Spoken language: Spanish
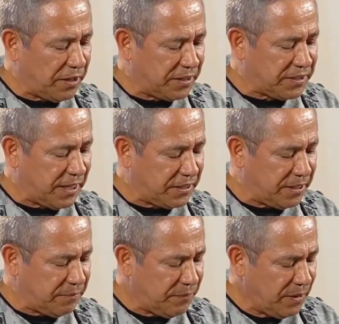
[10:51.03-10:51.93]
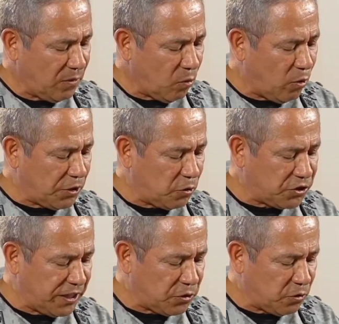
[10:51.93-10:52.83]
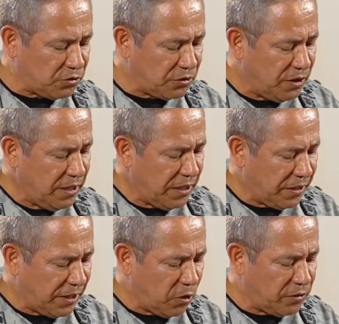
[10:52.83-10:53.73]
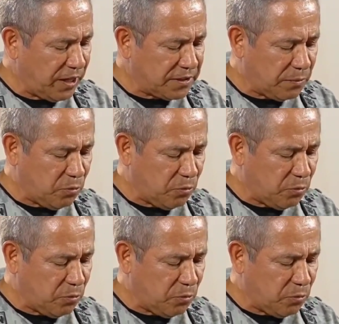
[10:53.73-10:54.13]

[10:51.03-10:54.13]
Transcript: y Rescate, cuatro centros regionales de